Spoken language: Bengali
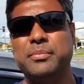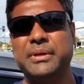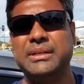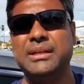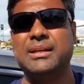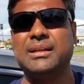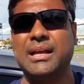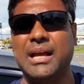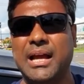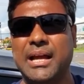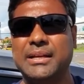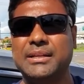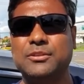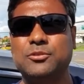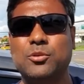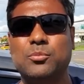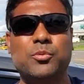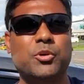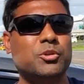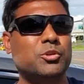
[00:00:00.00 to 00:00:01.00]
ভাইয়ার কাহিনী
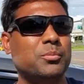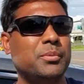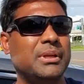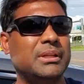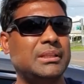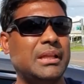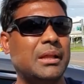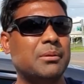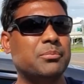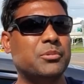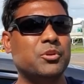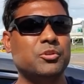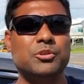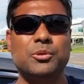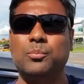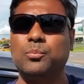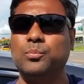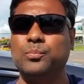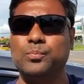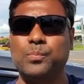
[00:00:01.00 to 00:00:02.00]
তো বর্তমানে তার
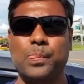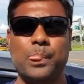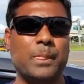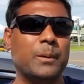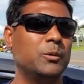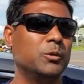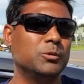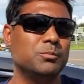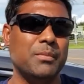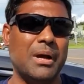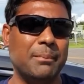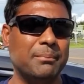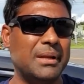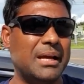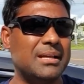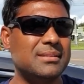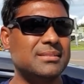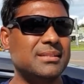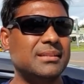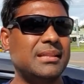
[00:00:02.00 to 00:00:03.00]
বিরুদ্ধে বহুত মামলা
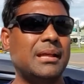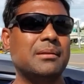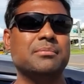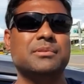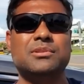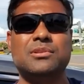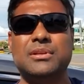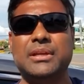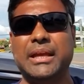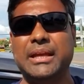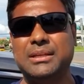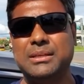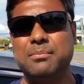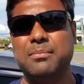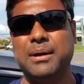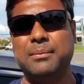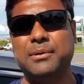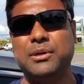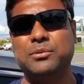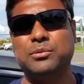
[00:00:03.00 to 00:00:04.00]
আছে তার ভিতরে একটি
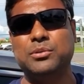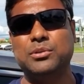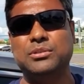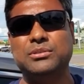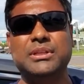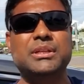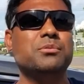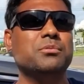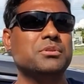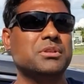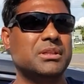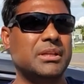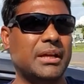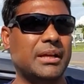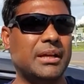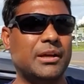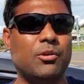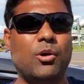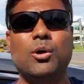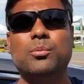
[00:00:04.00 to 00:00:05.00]
মামলা হলো তিন কোটি
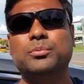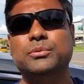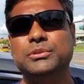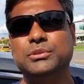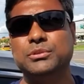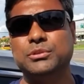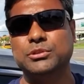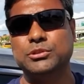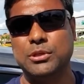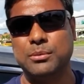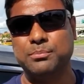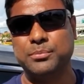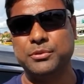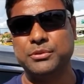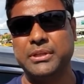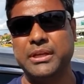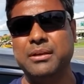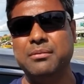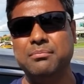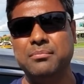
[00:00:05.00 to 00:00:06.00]
টাকার অবৈধ
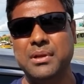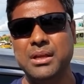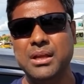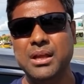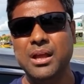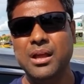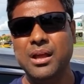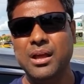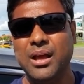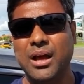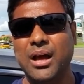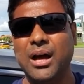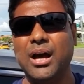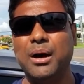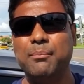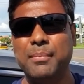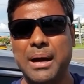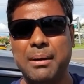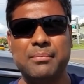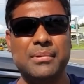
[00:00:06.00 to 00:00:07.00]
সম্পদের
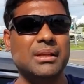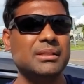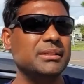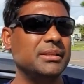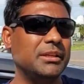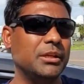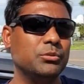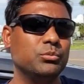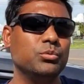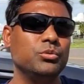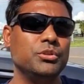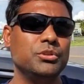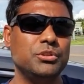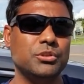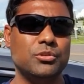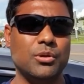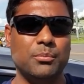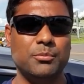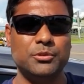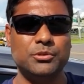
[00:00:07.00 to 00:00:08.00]
মামলা যেটা
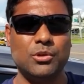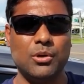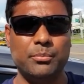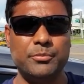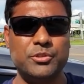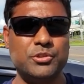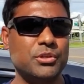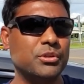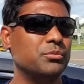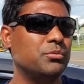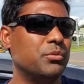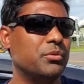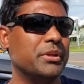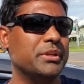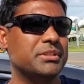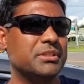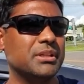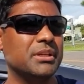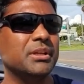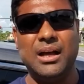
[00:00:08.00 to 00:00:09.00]
দুর্নীতি দমন কমিশন
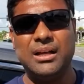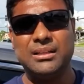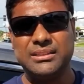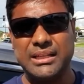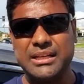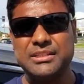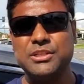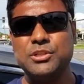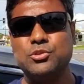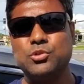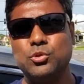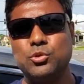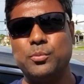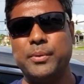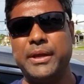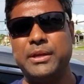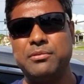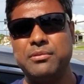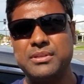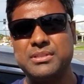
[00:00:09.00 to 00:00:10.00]
করেছে তার যে ছোট
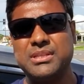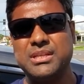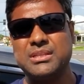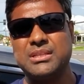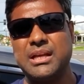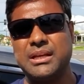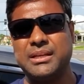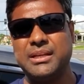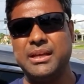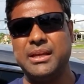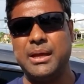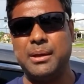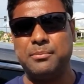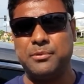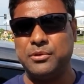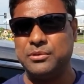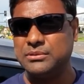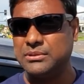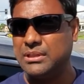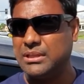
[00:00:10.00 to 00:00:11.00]
ভাই রয়েছে তাকে
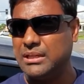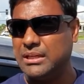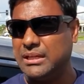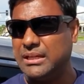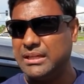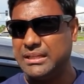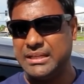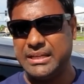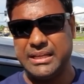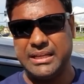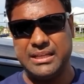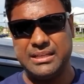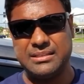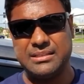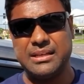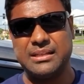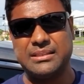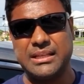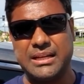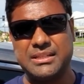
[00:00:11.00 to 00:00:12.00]
এবং এই
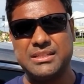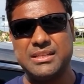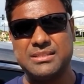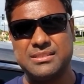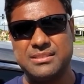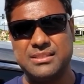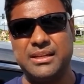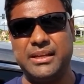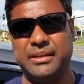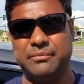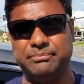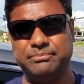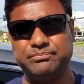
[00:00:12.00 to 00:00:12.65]
তার যে স্ত্রী